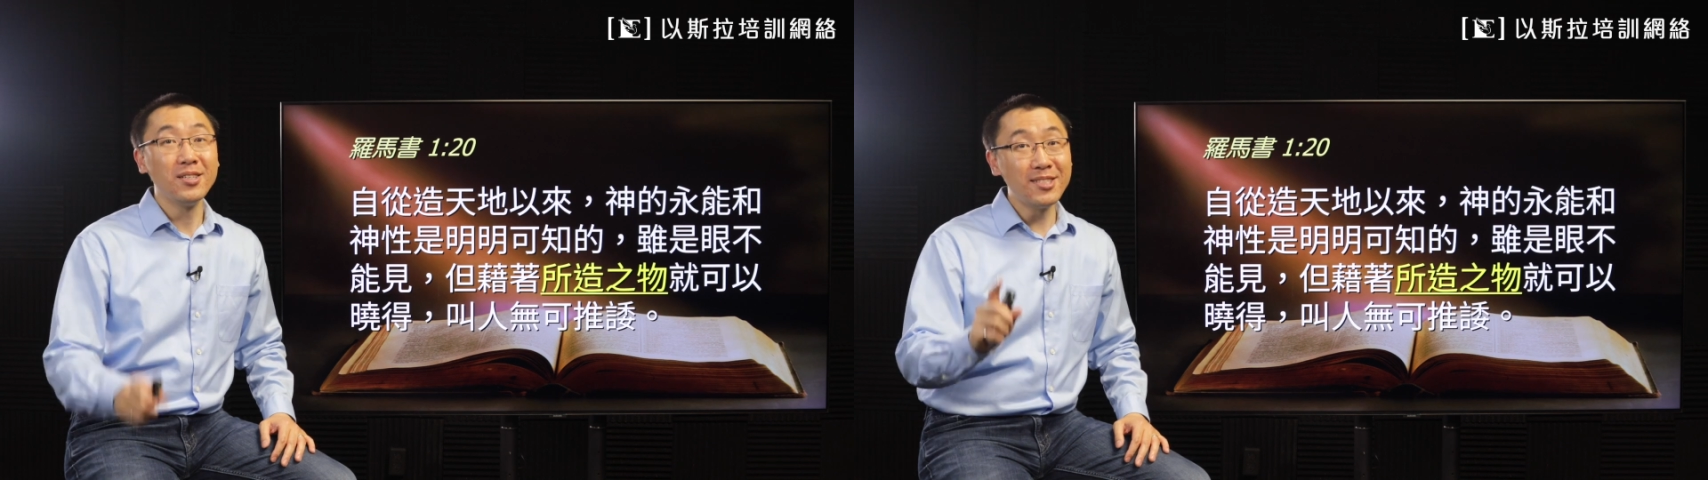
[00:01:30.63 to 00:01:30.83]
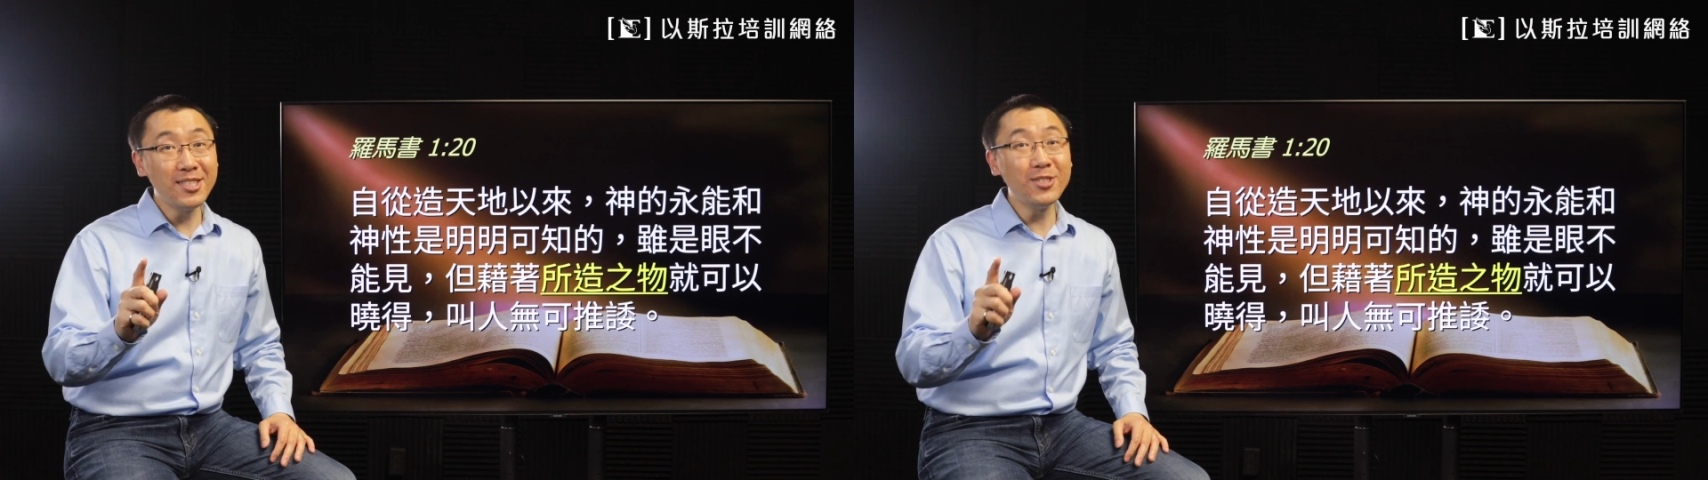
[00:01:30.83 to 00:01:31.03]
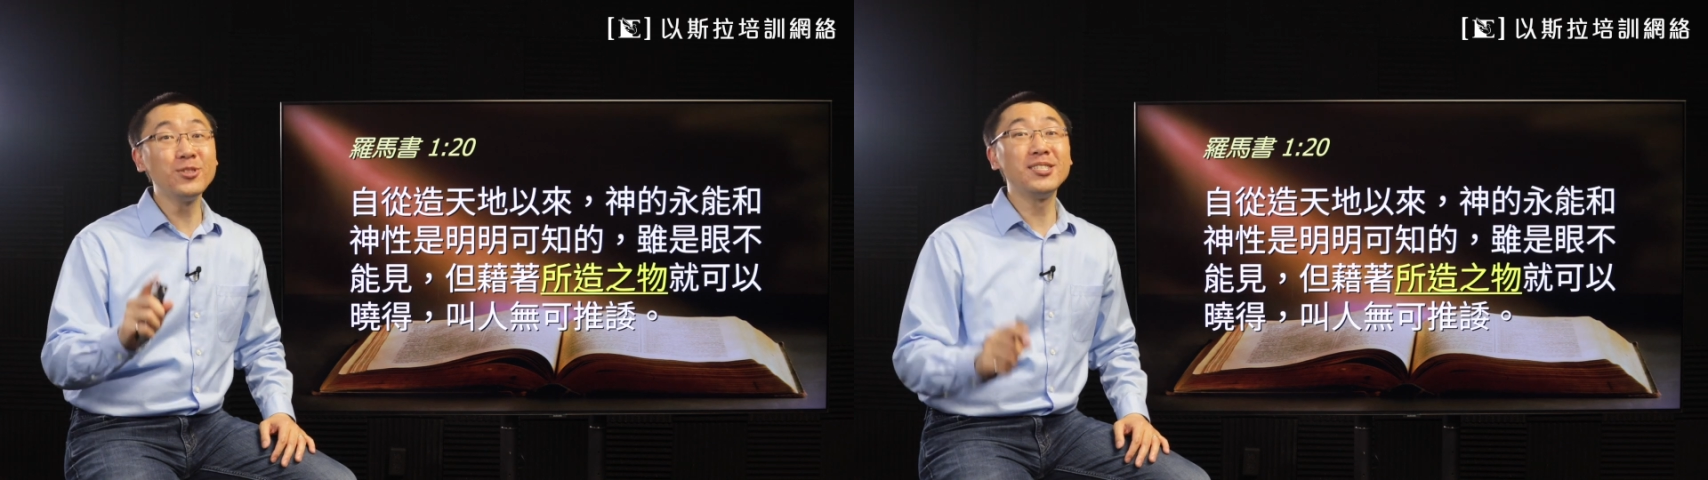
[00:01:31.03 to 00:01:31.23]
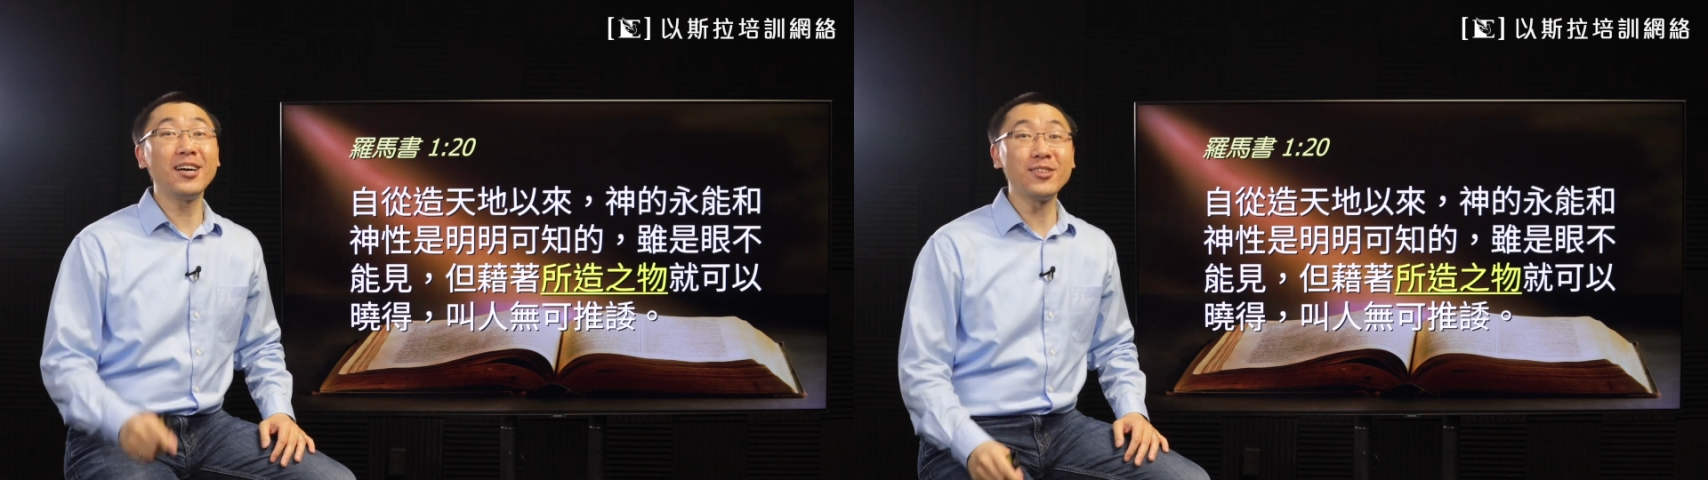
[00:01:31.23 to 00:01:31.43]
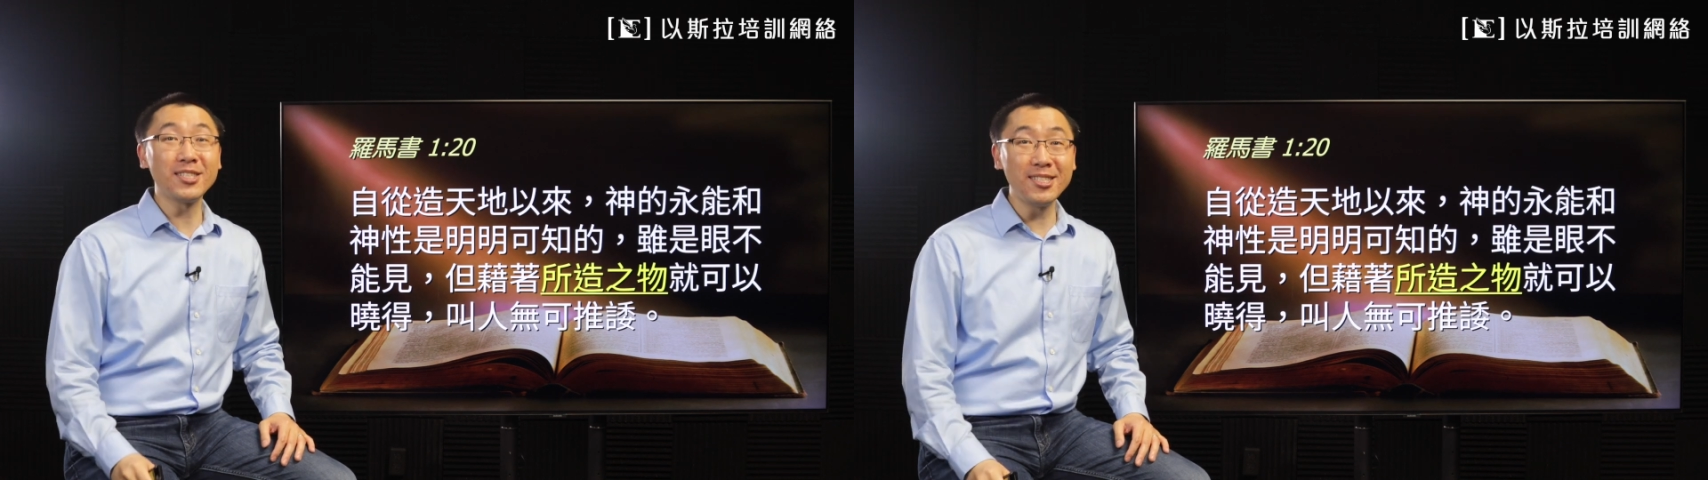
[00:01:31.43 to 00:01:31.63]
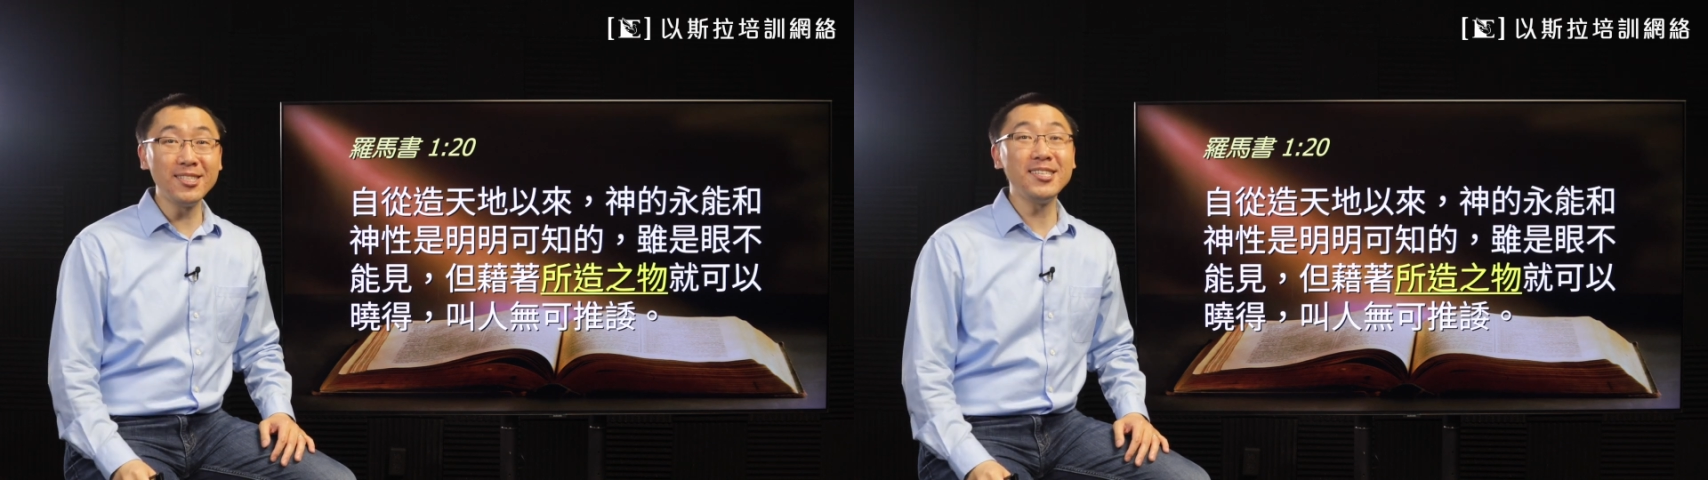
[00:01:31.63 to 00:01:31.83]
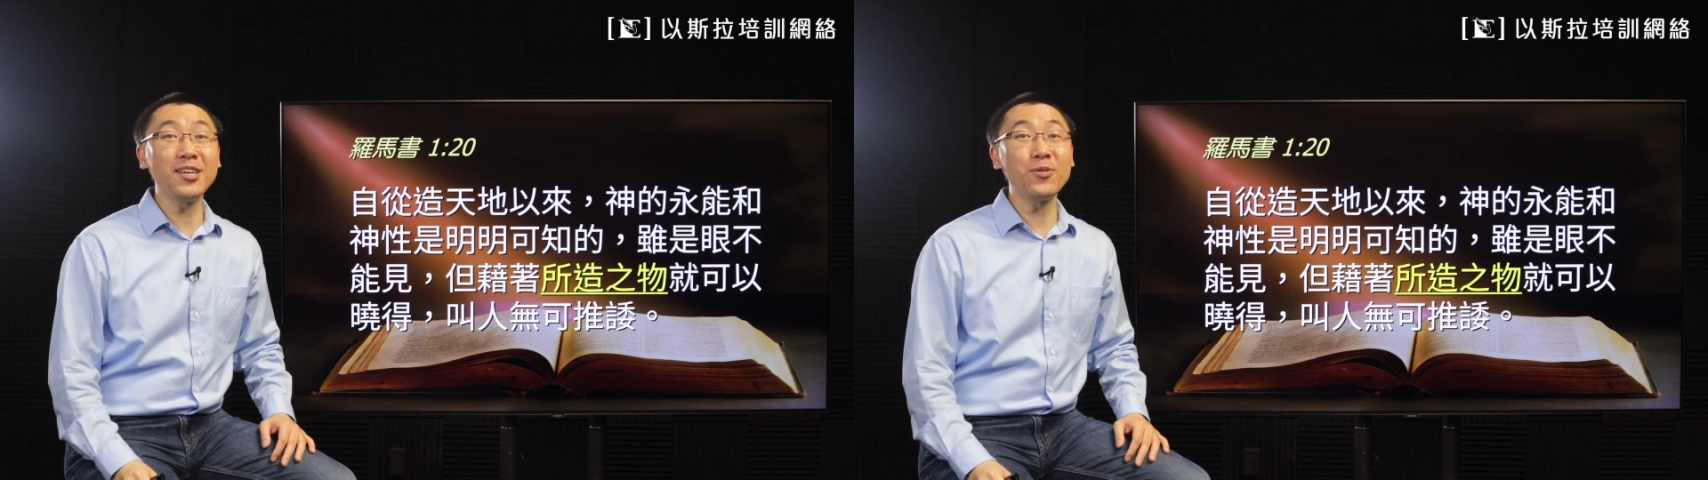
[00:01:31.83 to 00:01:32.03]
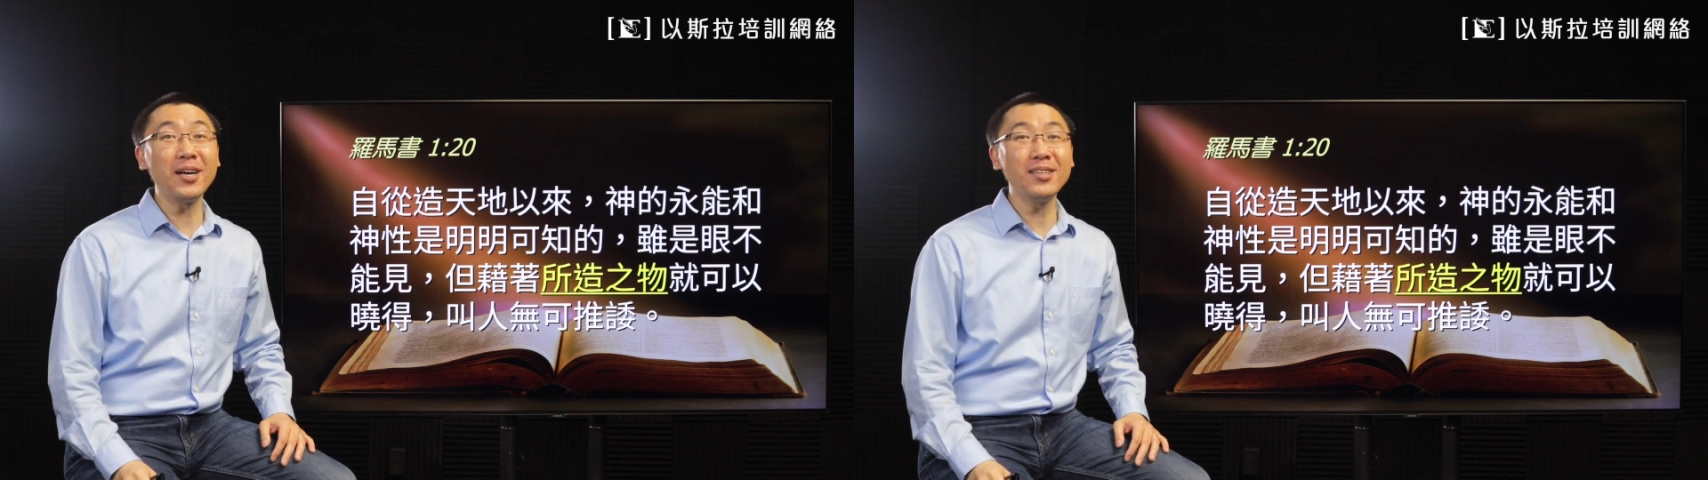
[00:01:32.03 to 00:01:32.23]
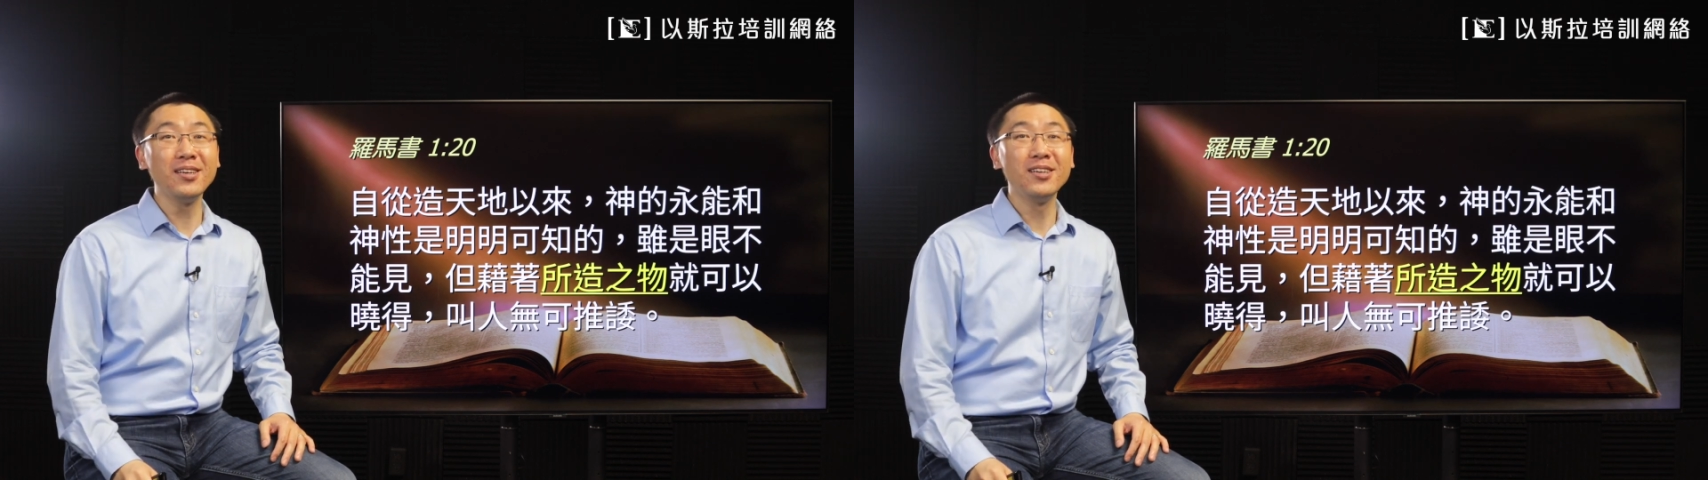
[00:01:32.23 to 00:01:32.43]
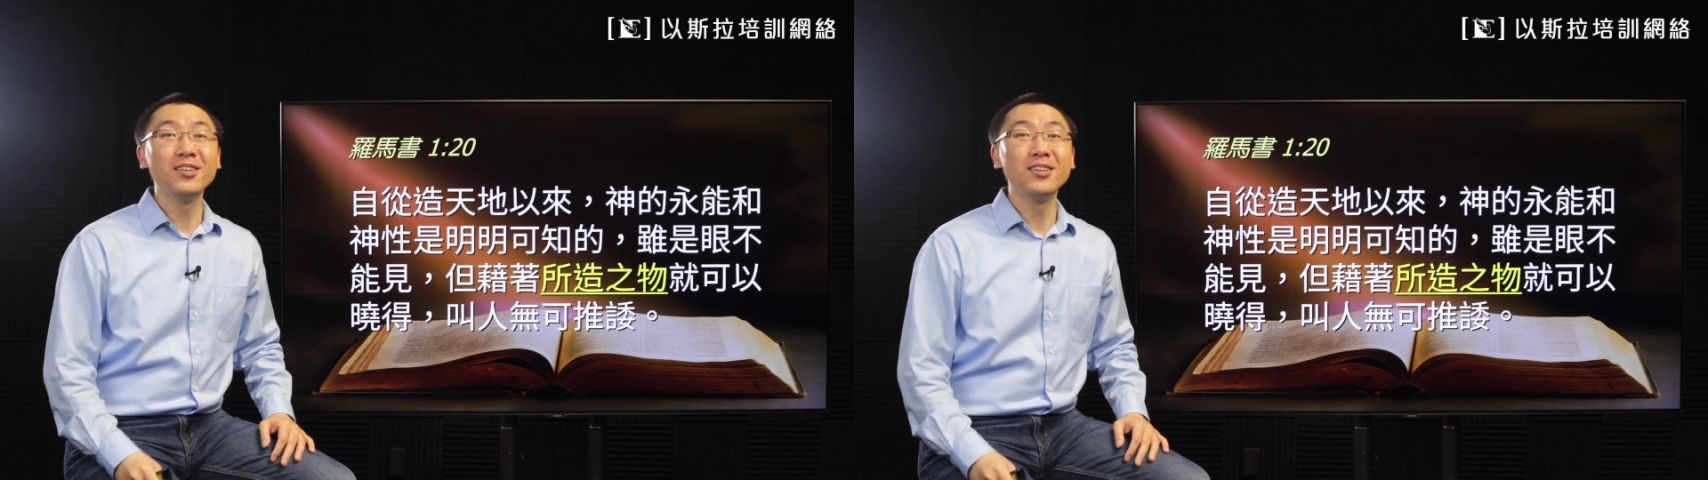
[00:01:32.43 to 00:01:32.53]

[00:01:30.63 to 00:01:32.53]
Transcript: 基督教的世界观